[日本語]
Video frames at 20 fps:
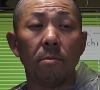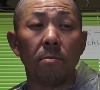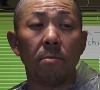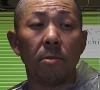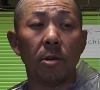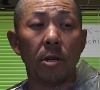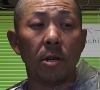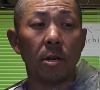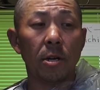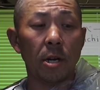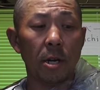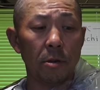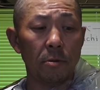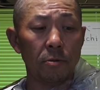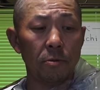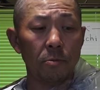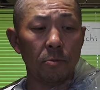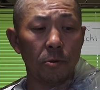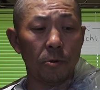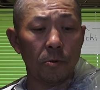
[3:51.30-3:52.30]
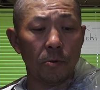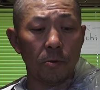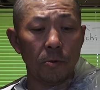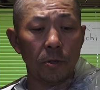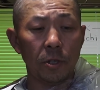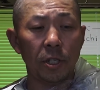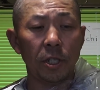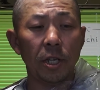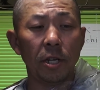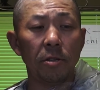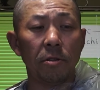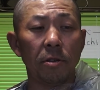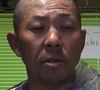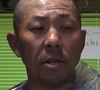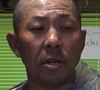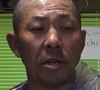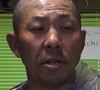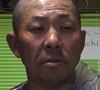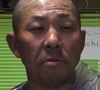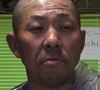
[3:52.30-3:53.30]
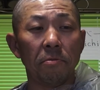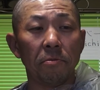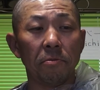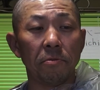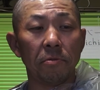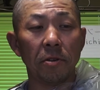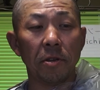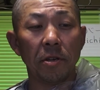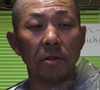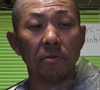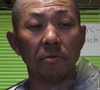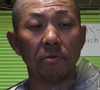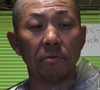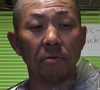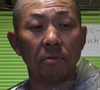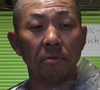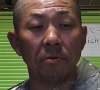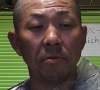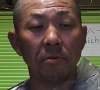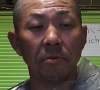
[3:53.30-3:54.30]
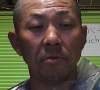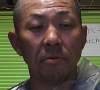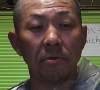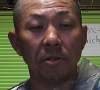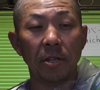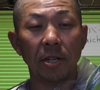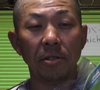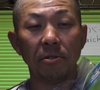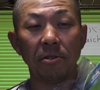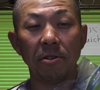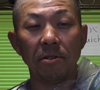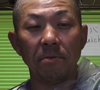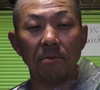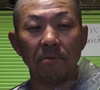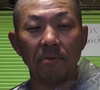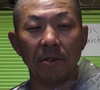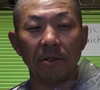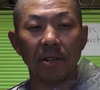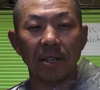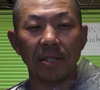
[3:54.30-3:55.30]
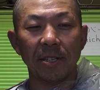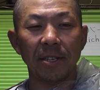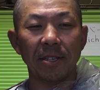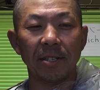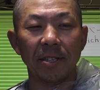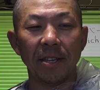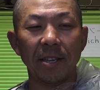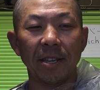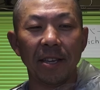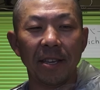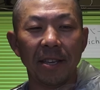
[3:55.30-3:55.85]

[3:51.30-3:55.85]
まあ、開封もしないといけないということで、ちょっと段取り悪かったですね。